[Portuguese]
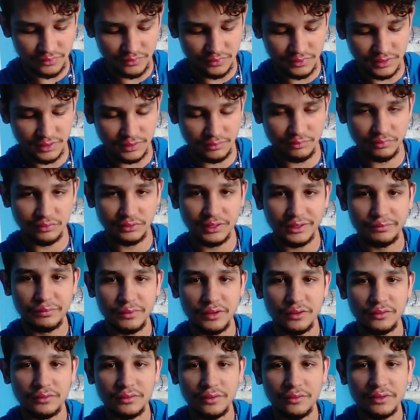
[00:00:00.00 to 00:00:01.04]
Que puta que
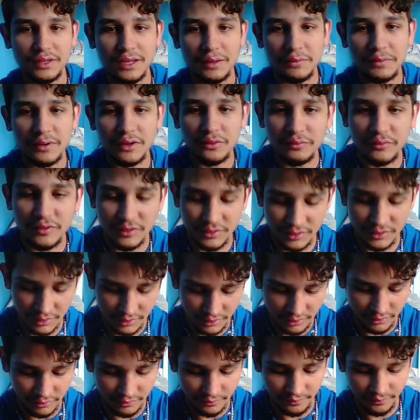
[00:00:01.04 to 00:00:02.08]
pariu, não dá pra comer com isso
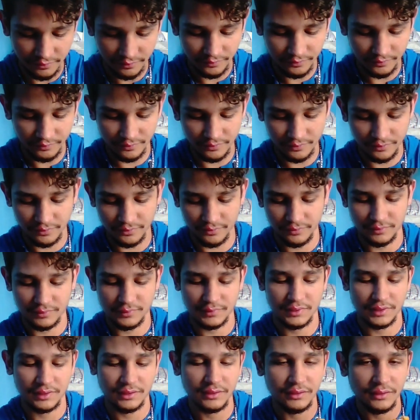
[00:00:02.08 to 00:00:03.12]
aqui, ó.
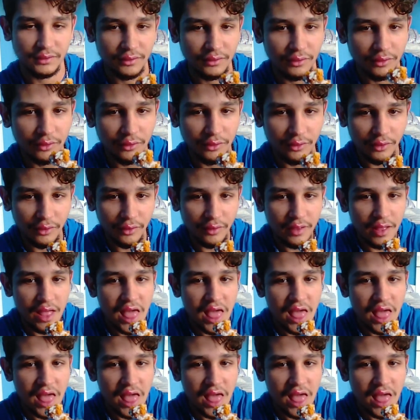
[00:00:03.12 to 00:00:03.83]
Ó.